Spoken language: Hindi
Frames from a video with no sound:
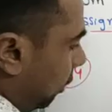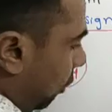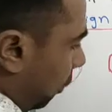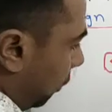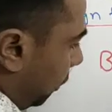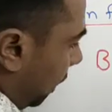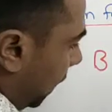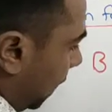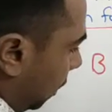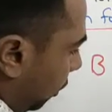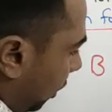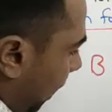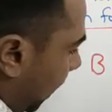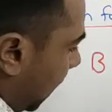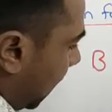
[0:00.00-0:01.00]
ले दो ठीक है
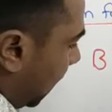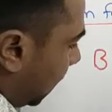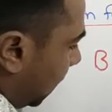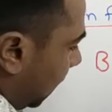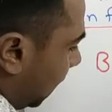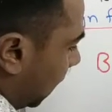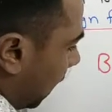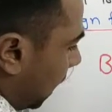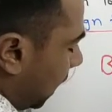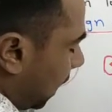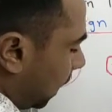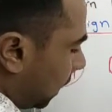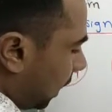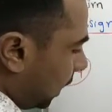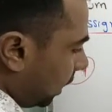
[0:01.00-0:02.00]
तो ये क्या करता है टर्न
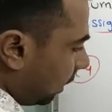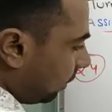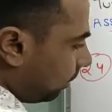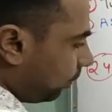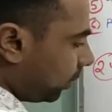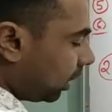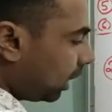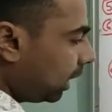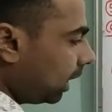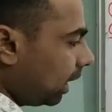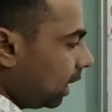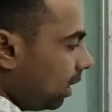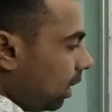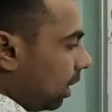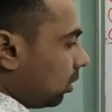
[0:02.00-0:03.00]
करता है इधर ठीक
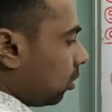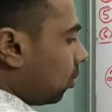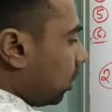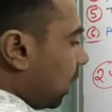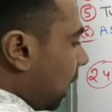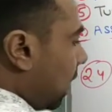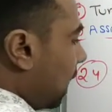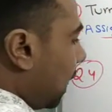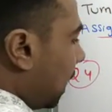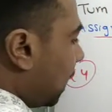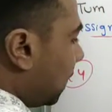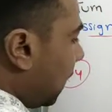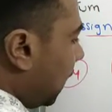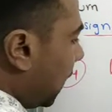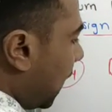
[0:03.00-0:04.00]
है तो टर्न
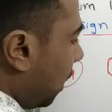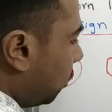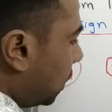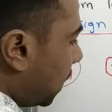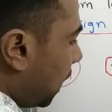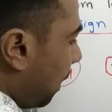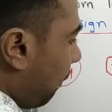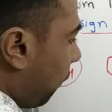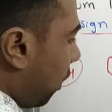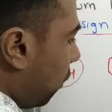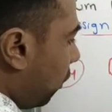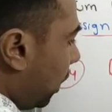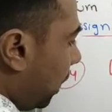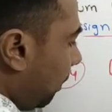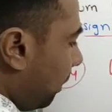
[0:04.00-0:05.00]
करते ही क्या हो जाता है
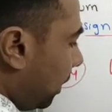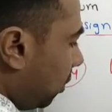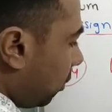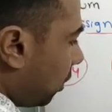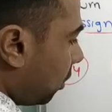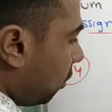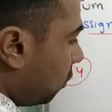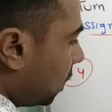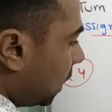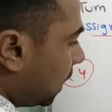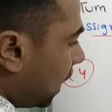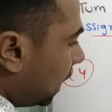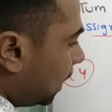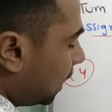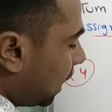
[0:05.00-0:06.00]
फ्लोरिन पे तो कौन सा
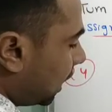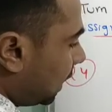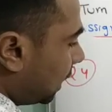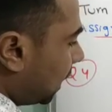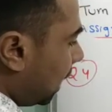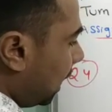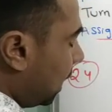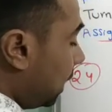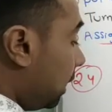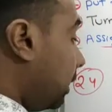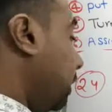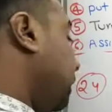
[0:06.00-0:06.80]
चार्ज छा जाता है